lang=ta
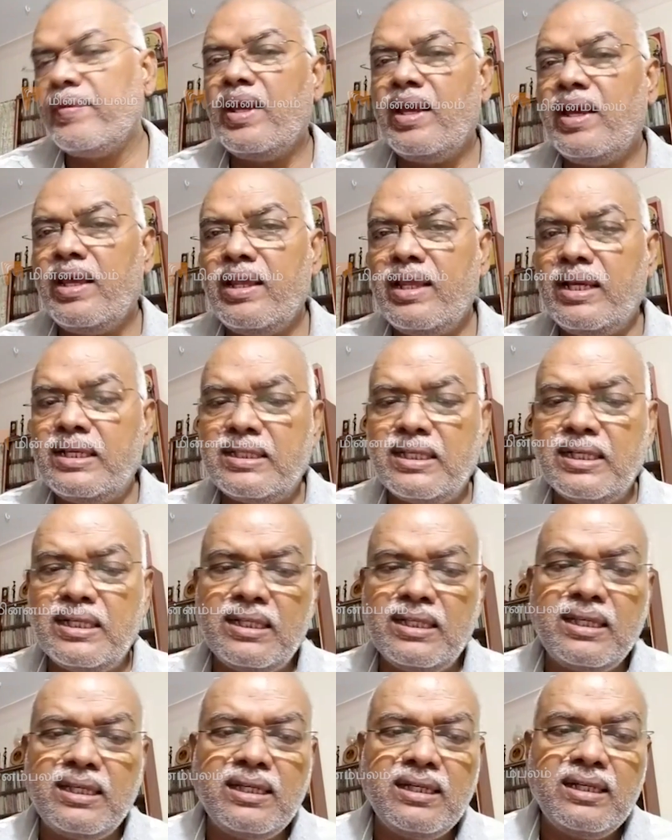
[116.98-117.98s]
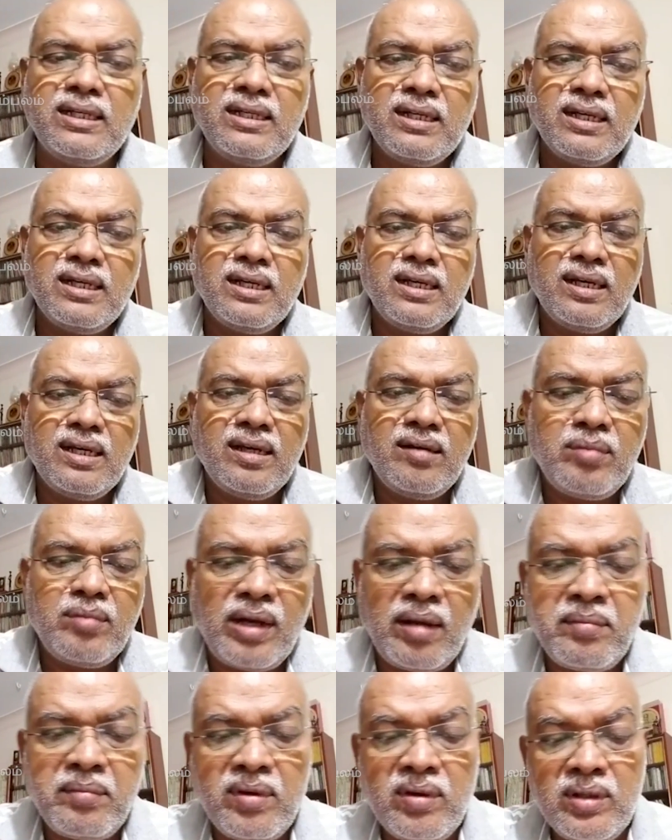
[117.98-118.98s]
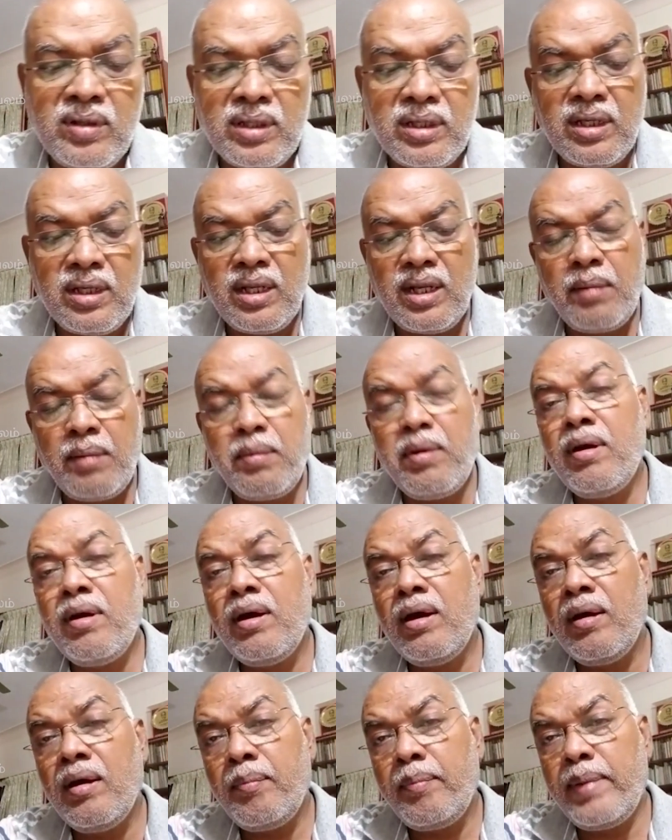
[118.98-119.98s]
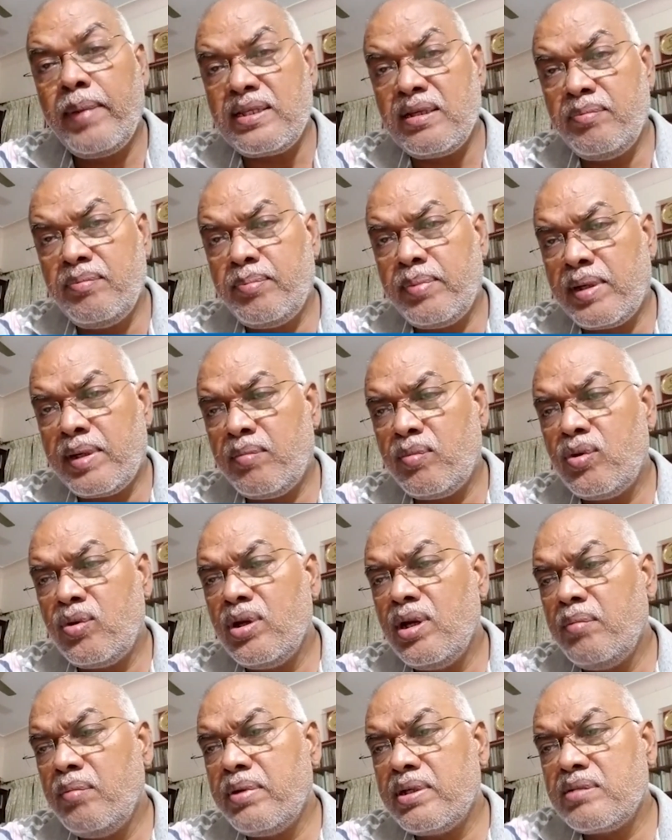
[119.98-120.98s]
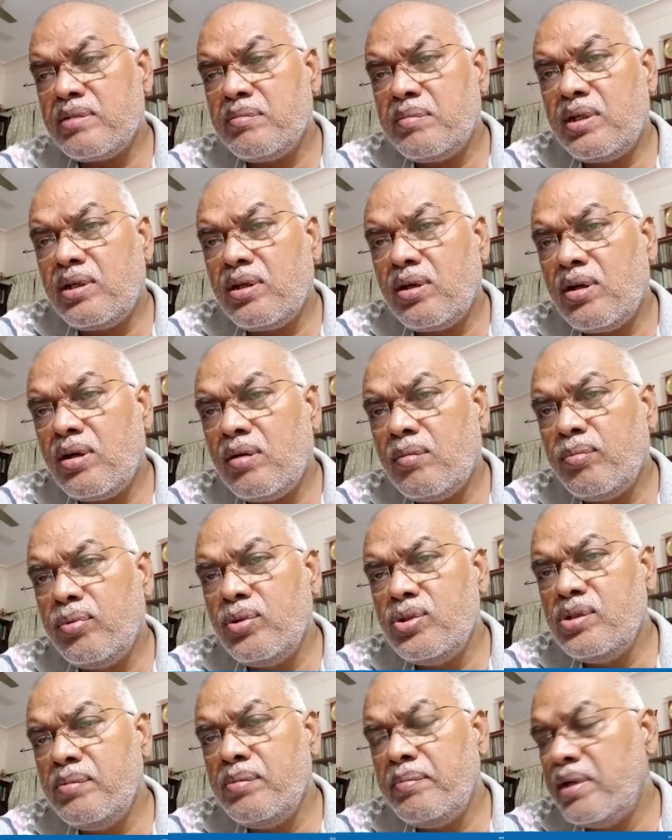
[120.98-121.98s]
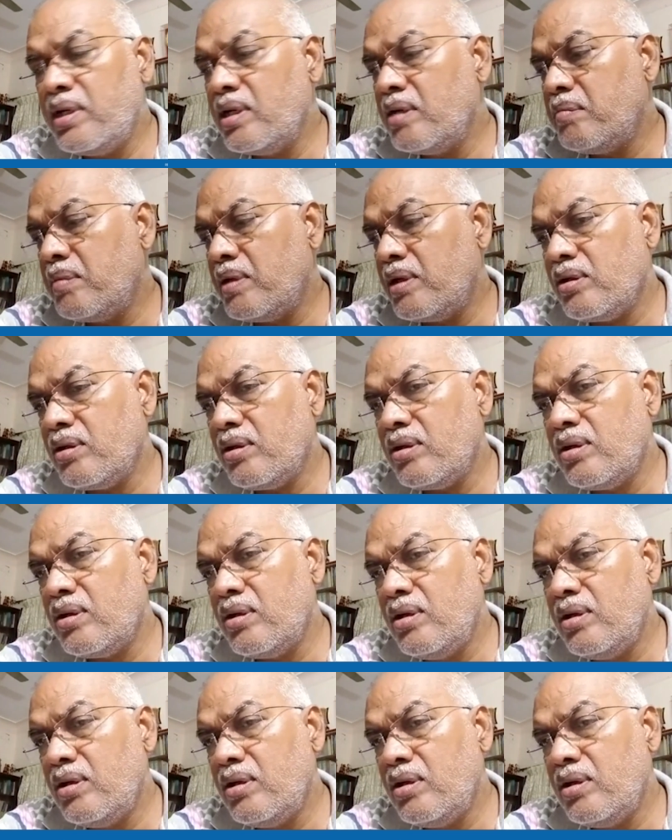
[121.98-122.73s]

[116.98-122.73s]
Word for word: அதுதான் சங்கதி இப்போ நம்ம வந்து நம்ம பசப்புற மொழியில் பேச மாட்டோம் பூசி மெழுக மாட்டோம்